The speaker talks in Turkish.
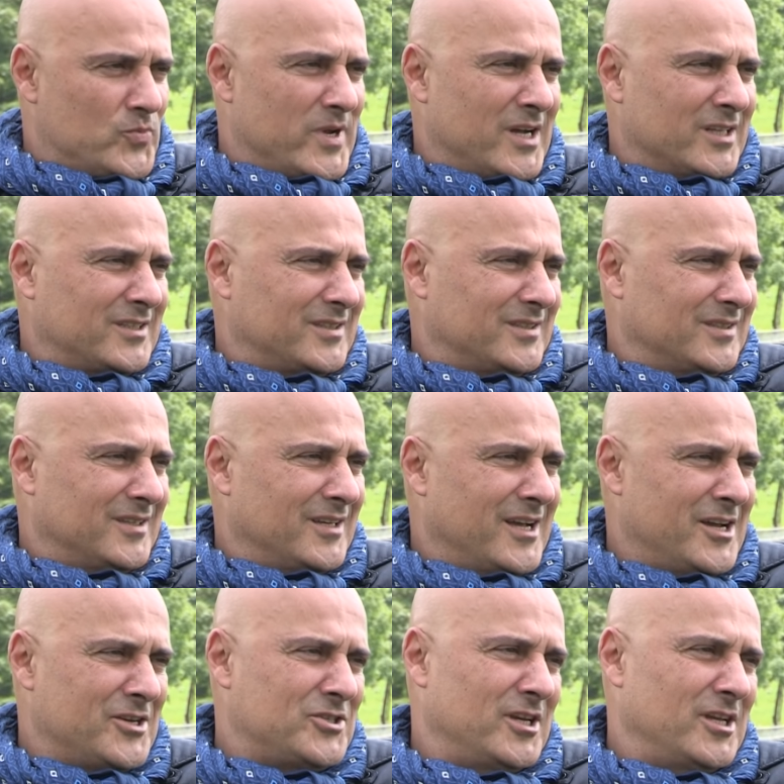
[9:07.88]
bir at
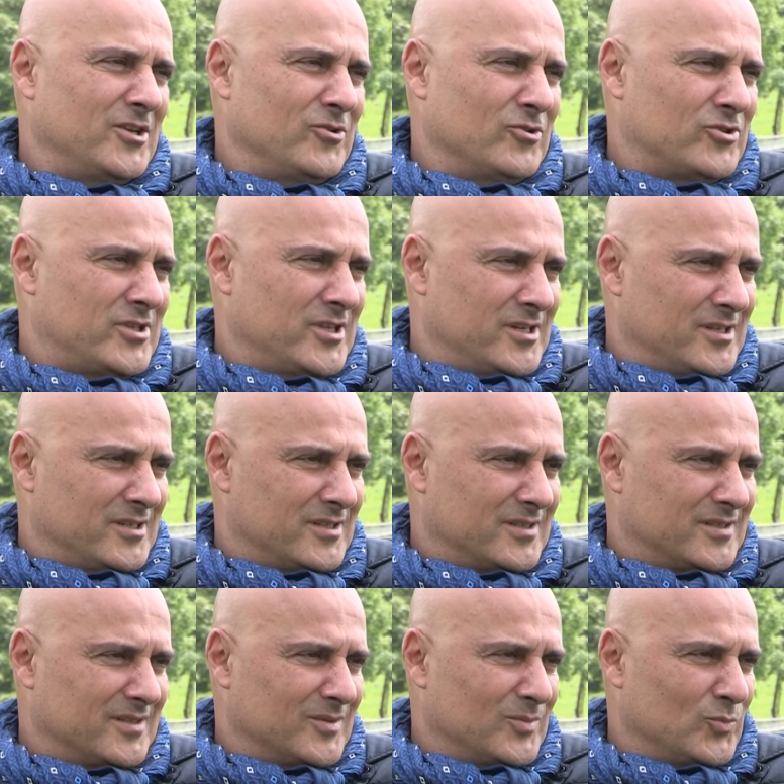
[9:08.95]
her şeyini gösterir.
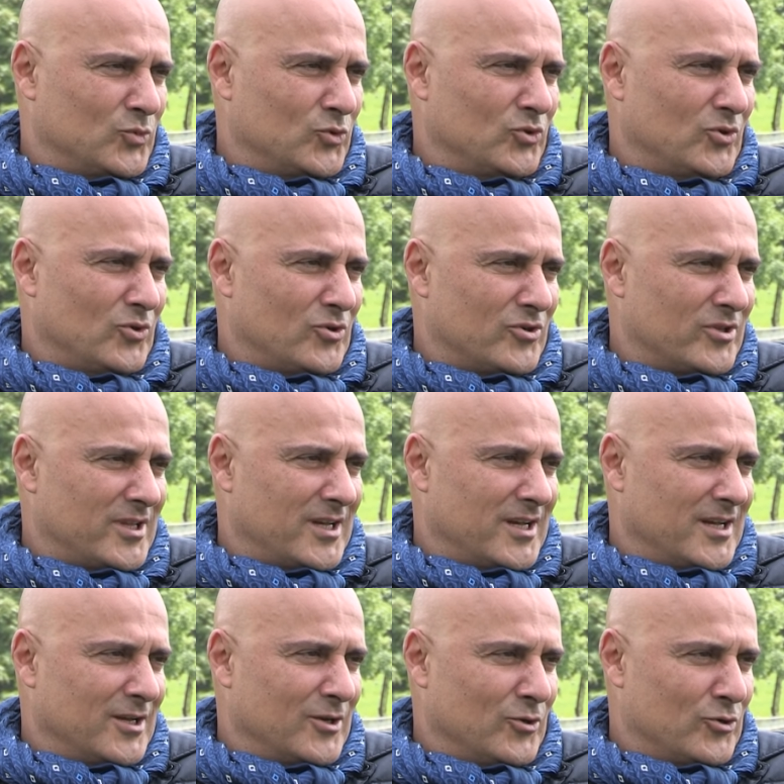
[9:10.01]
Bunu orada
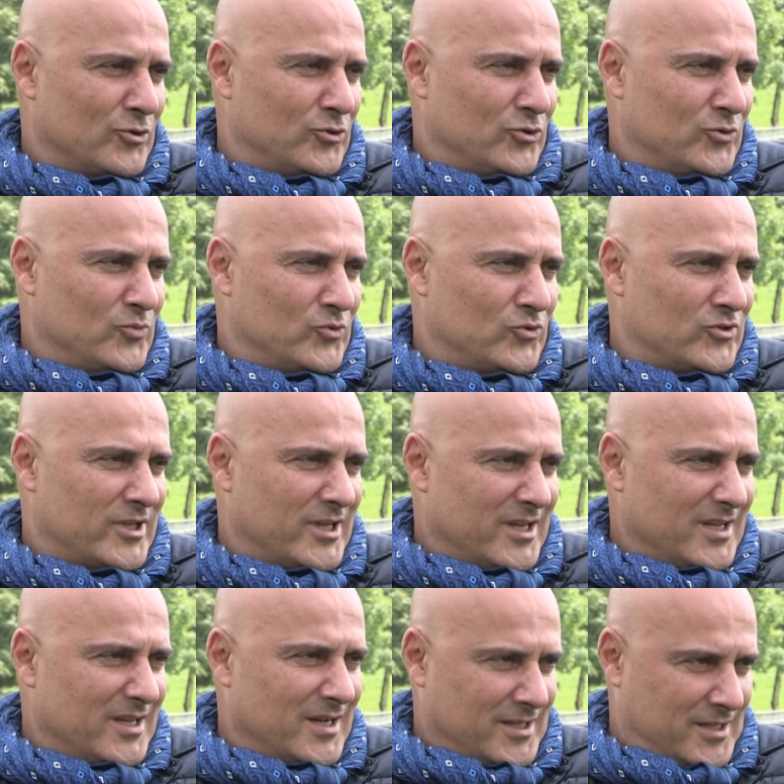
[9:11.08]
gördüğümüzde,
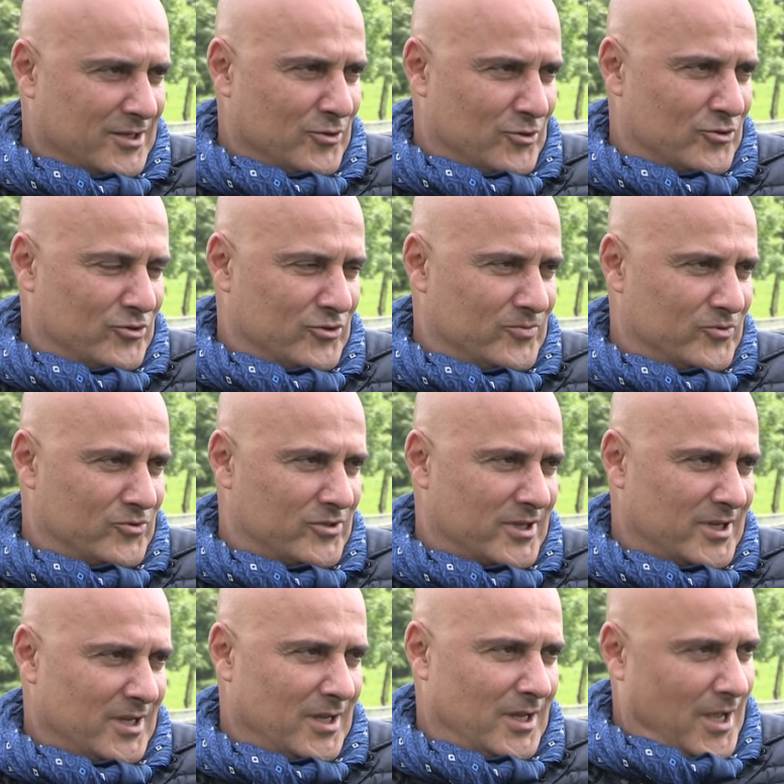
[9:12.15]
atı gördüğümüzde
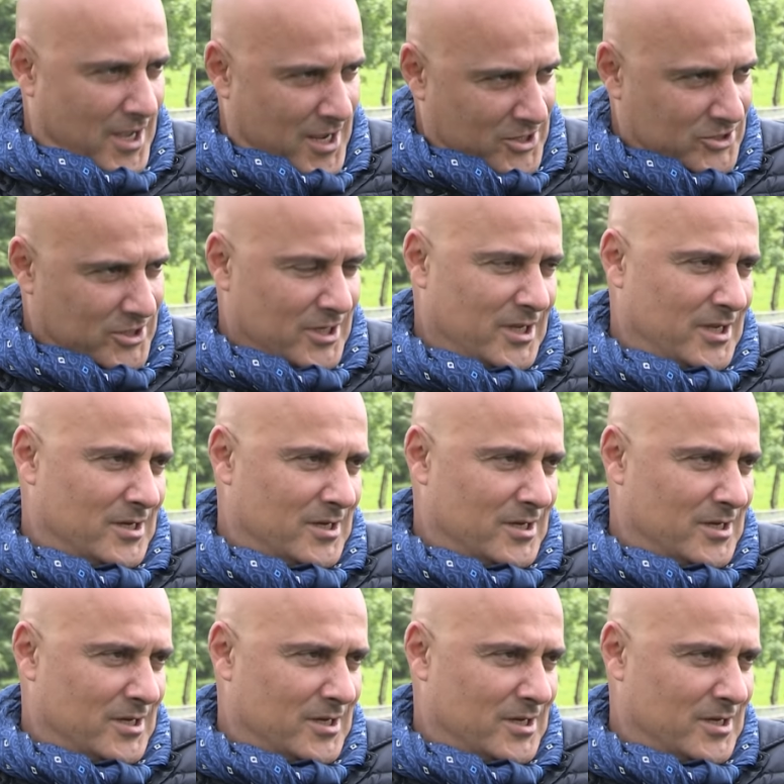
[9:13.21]
her şeyle